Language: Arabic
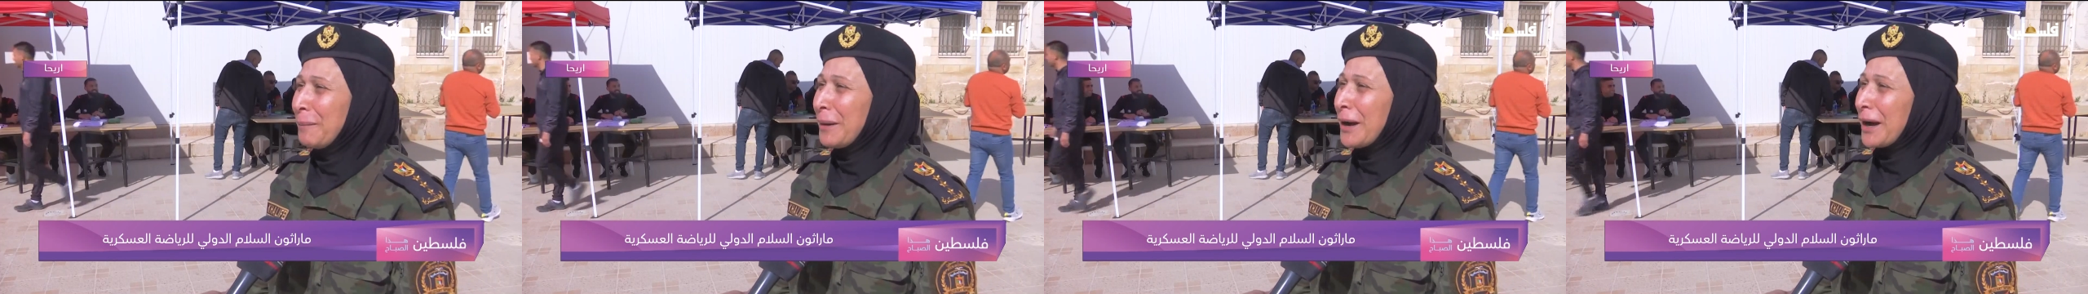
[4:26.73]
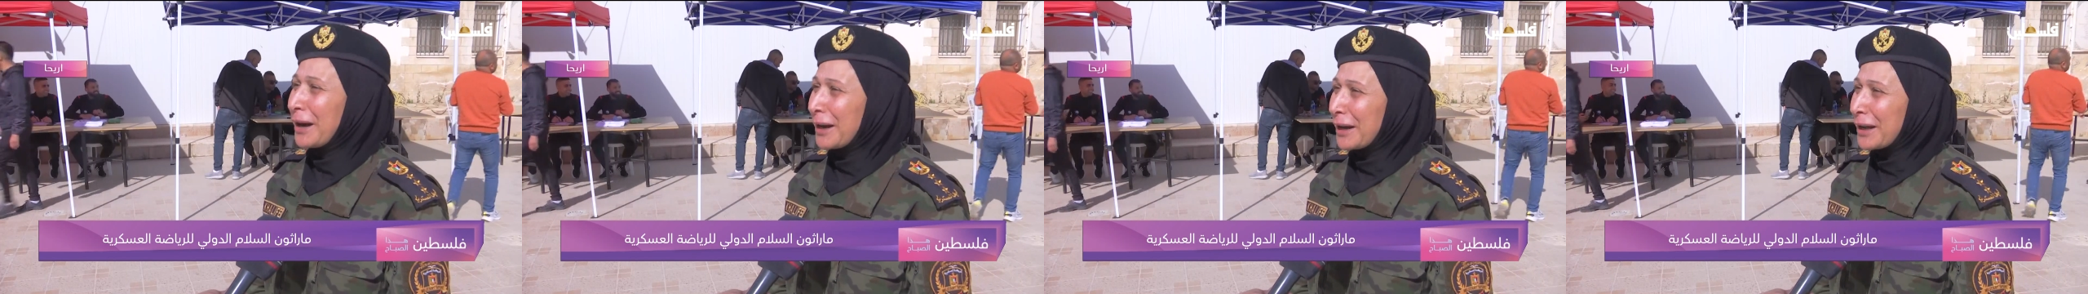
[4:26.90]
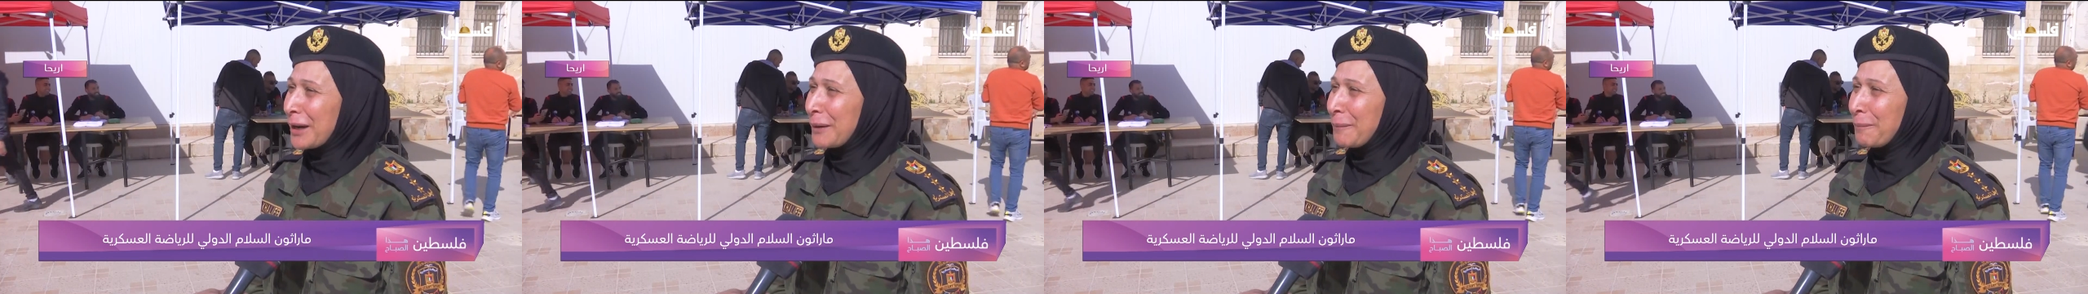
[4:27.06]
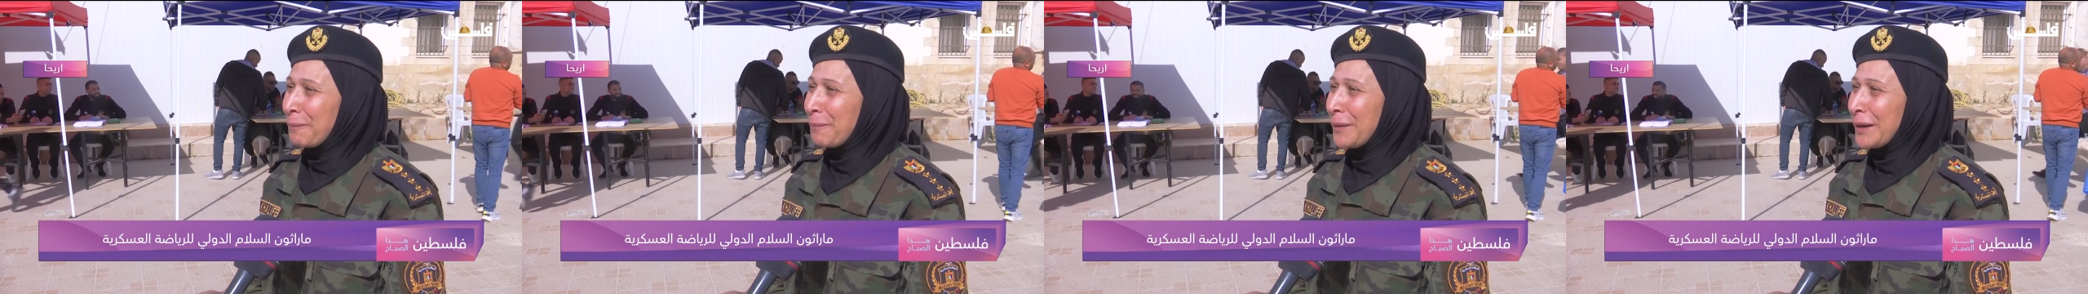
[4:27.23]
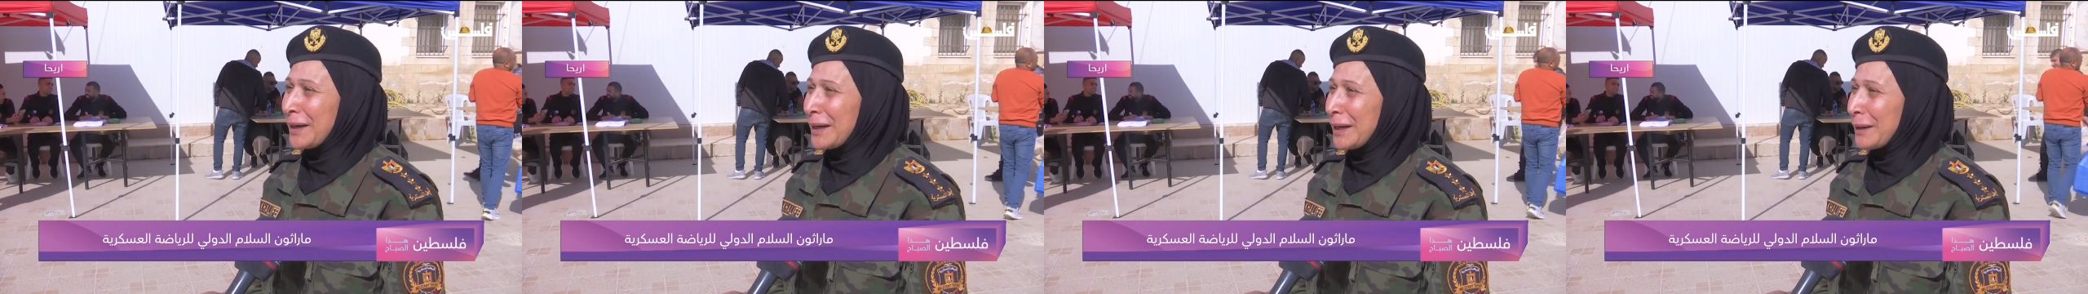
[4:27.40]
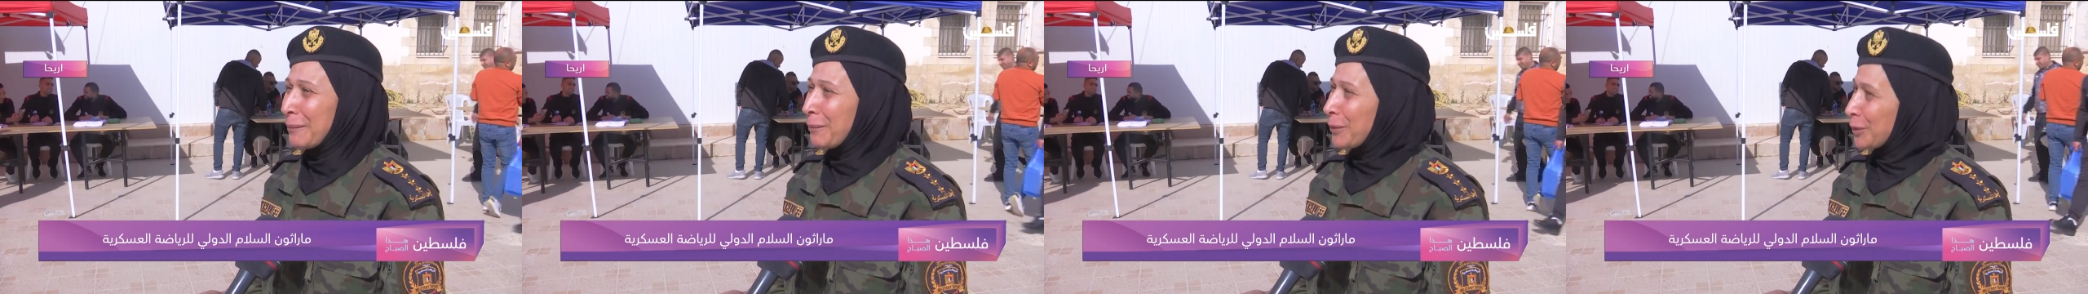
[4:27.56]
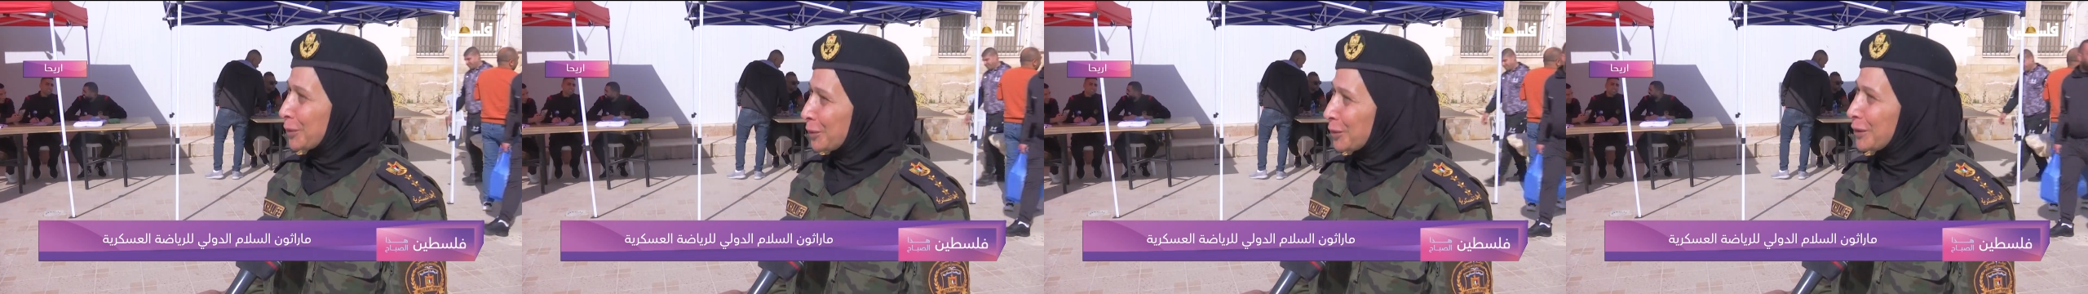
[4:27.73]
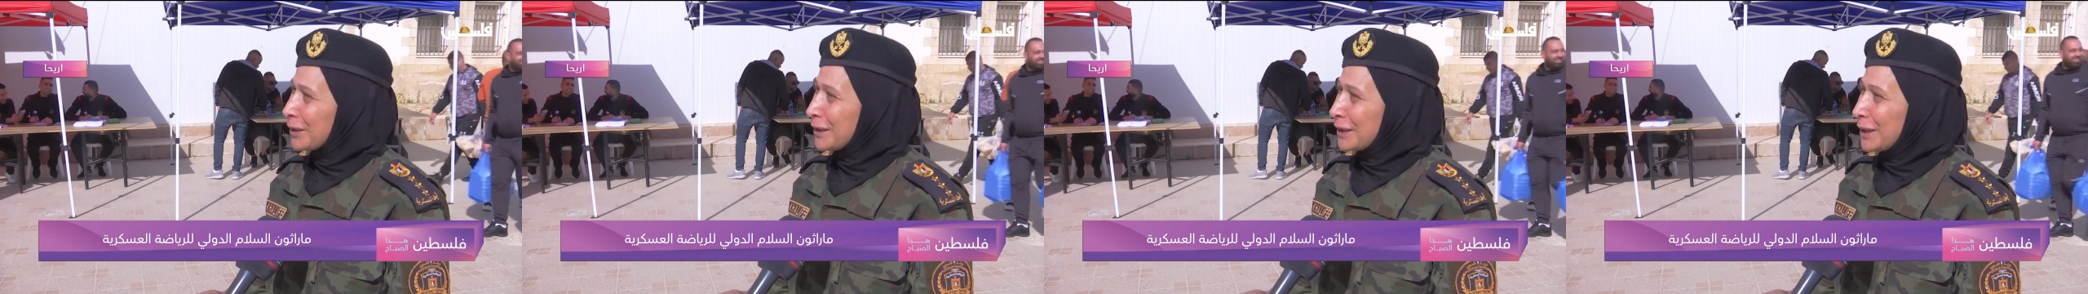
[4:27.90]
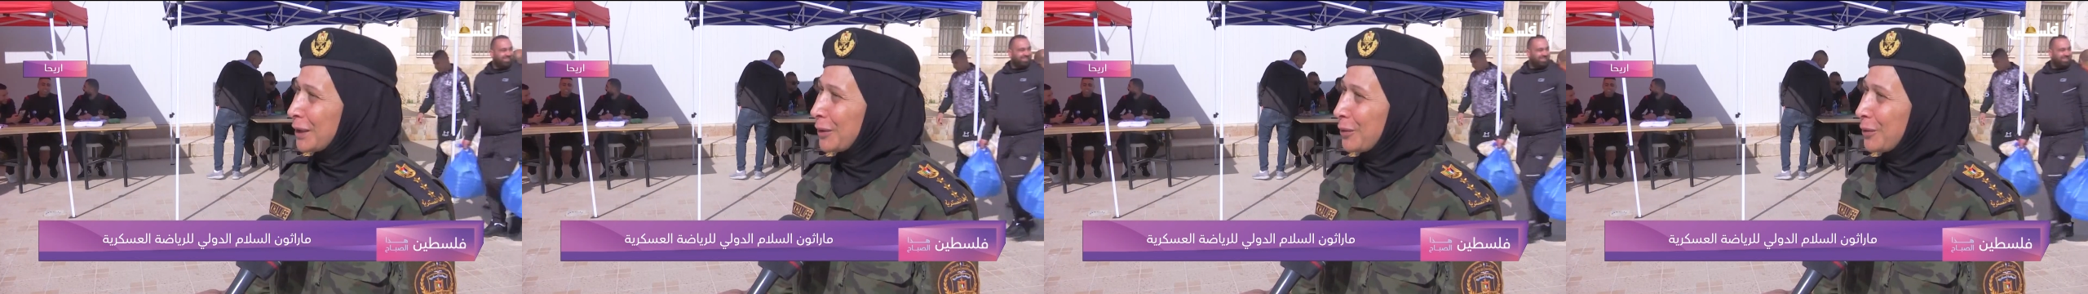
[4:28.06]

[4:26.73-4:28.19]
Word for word: باقرب آه، بطوله